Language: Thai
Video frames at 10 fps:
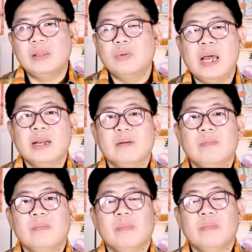อนุรักษ์
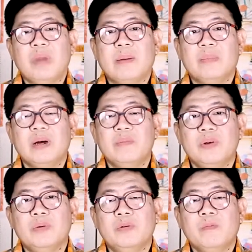แบบเดิม
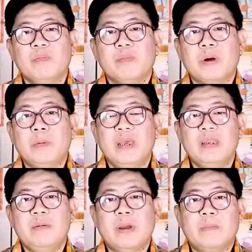อยู่ ประเพ
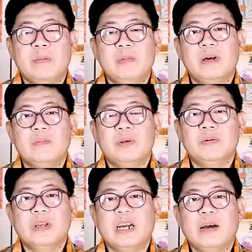ณีแบบเดิมๆ อ
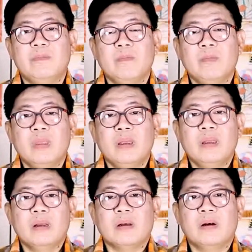ยู่นะครับ
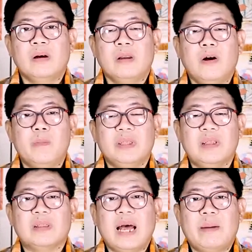ก็ลองไป
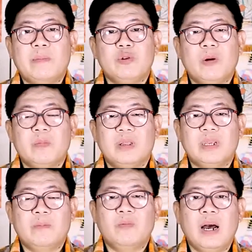ติดตามรับชมกัน
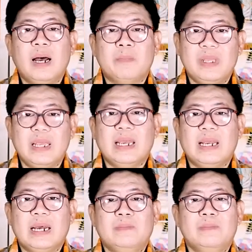ครับว่าเป็นยังไง
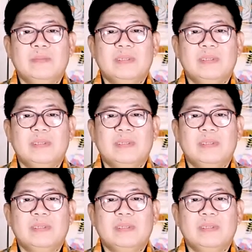ครับ